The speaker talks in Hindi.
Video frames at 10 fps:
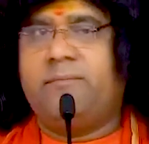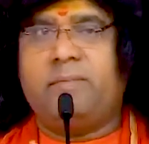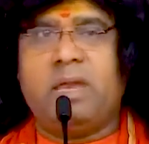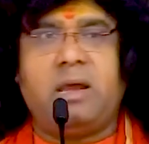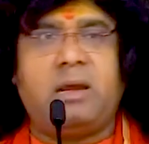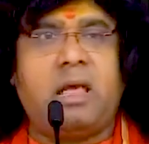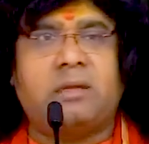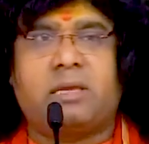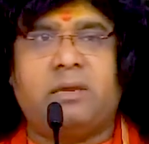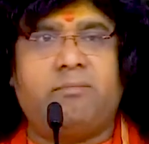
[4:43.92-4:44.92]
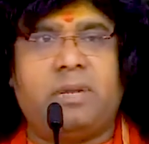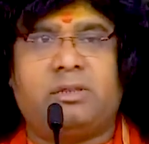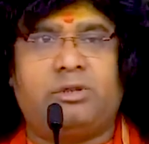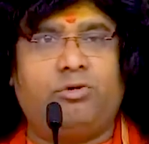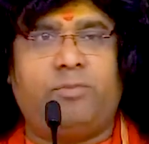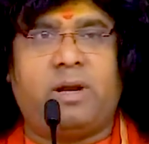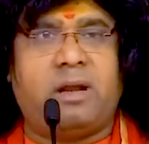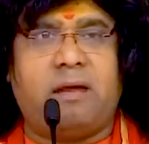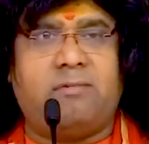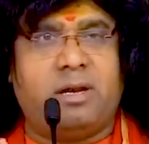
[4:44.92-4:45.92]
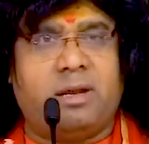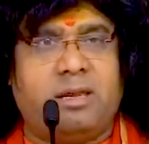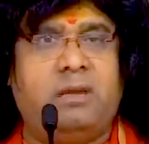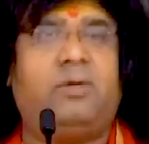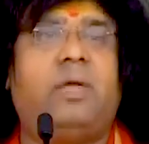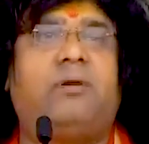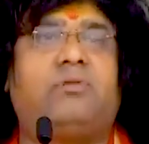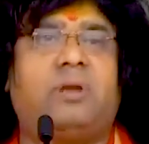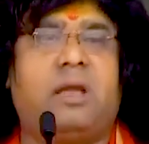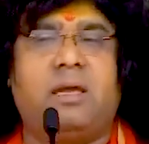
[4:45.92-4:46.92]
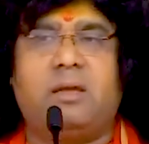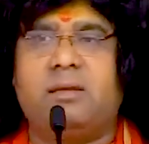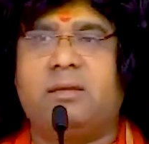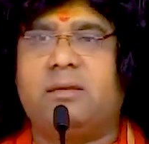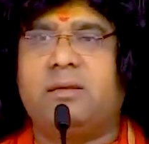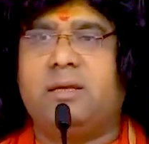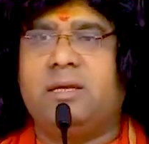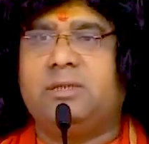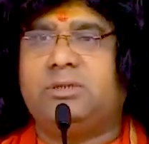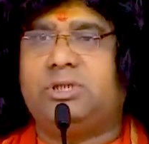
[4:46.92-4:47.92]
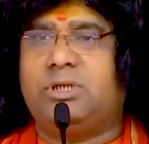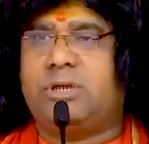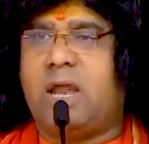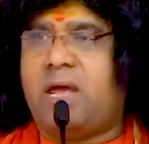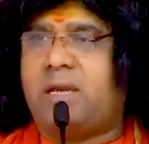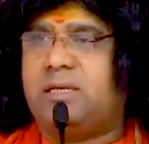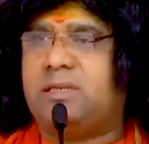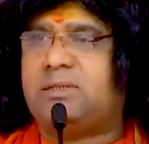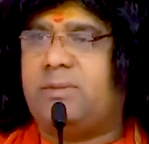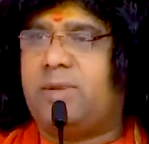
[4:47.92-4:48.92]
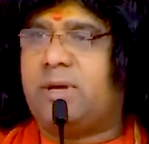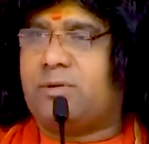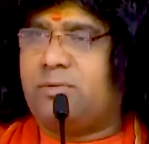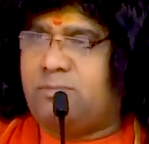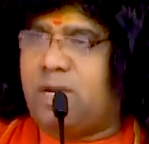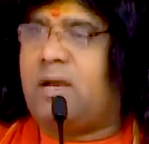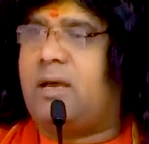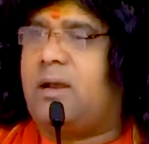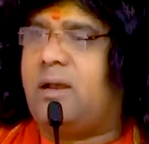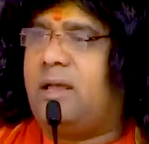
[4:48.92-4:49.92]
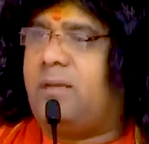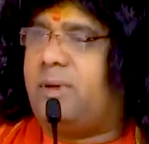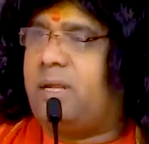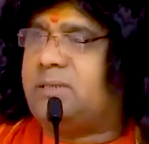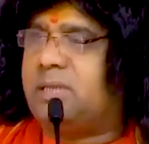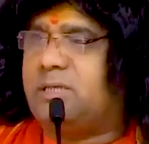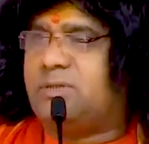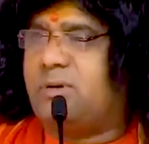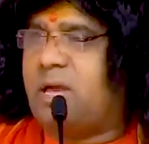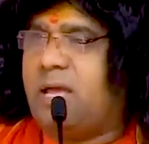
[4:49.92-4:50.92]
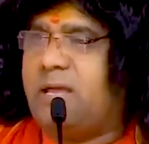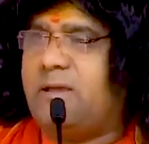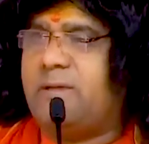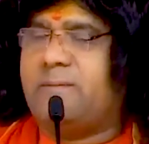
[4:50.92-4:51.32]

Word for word: मेघनाथ की मृत्यु पर रावण नहीं रोया उतना जितना कि जिस समय कुंभकर्ण ने अपना शरीर छोड़ा है